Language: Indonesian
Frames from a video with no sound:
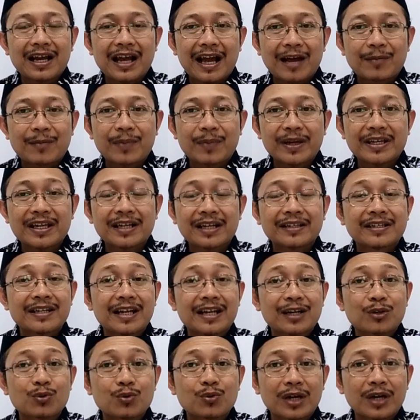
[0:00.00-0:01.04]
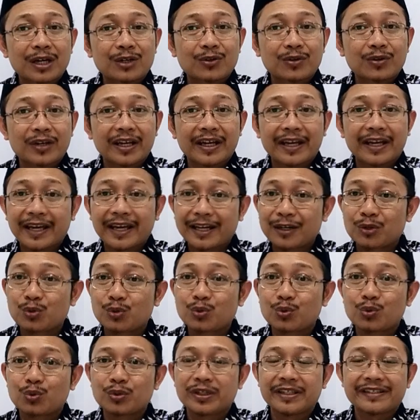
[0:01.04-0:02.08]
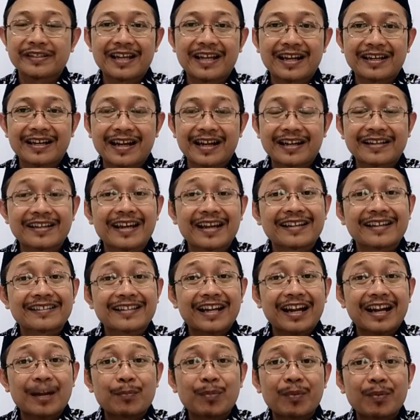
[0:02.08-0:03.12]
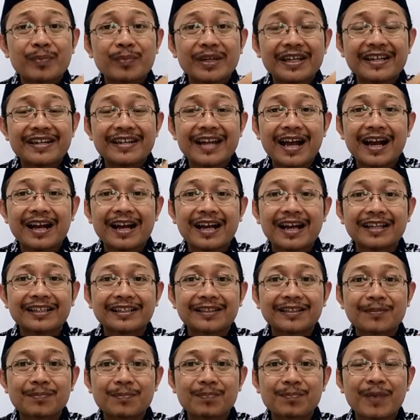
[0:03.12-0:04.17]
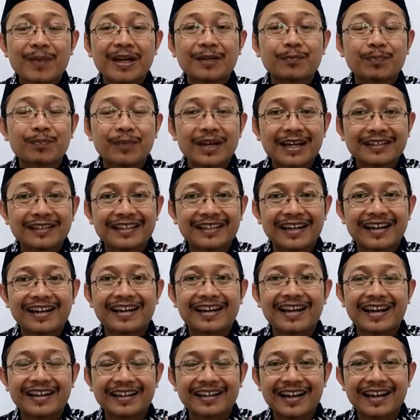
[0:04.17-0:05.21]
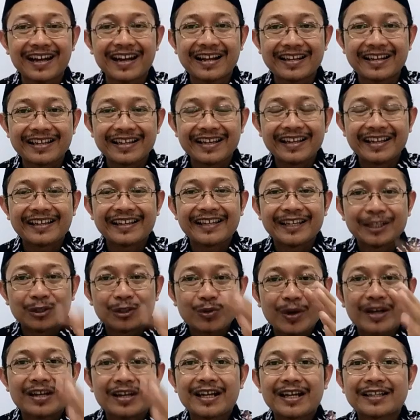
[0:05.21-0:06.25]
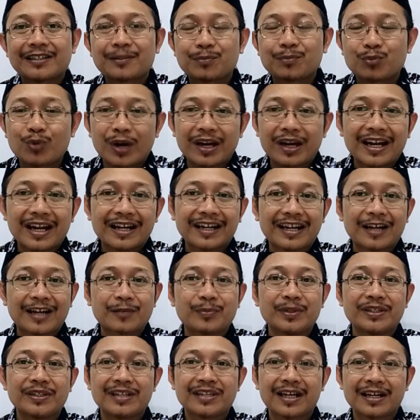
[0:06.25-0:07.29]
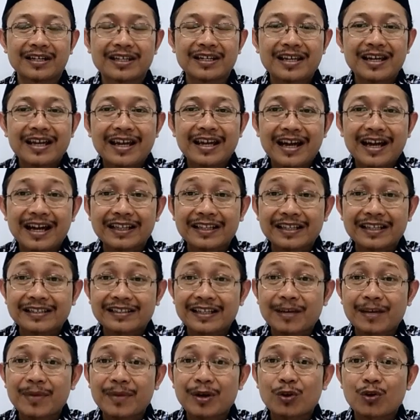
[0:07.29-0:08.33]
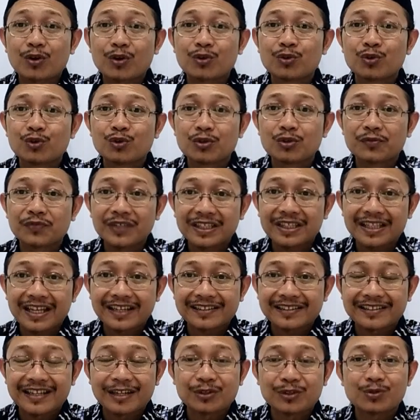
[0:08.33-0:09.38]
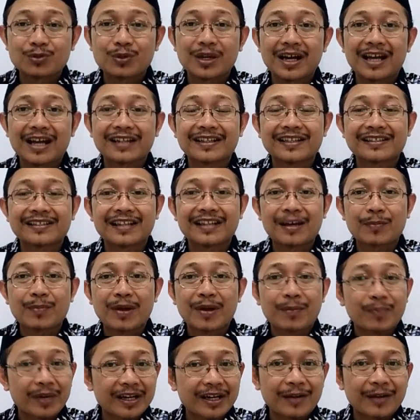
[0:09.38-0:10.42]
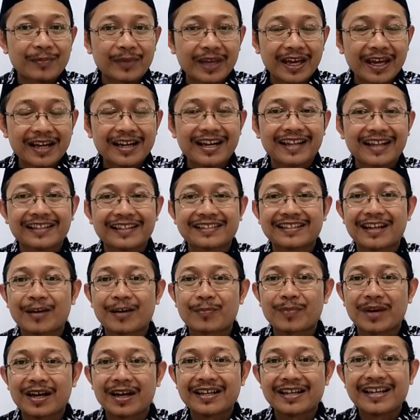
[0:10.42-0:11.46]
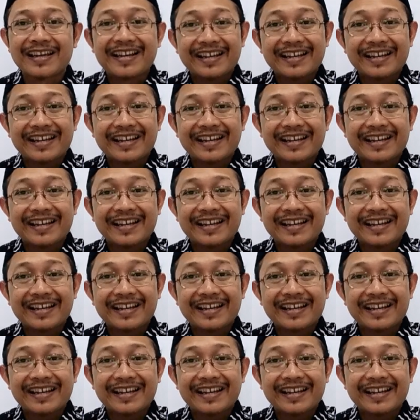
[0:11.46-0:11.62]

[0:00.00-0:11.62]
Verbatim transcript: apa yang dilakukan oleh NU di sana dengan cara memindahkan tempat pelaksanaan harlah itu adalah sebuah langkah bijak atas nama kondusivitas dan juga atas nama perdamaian, atas nama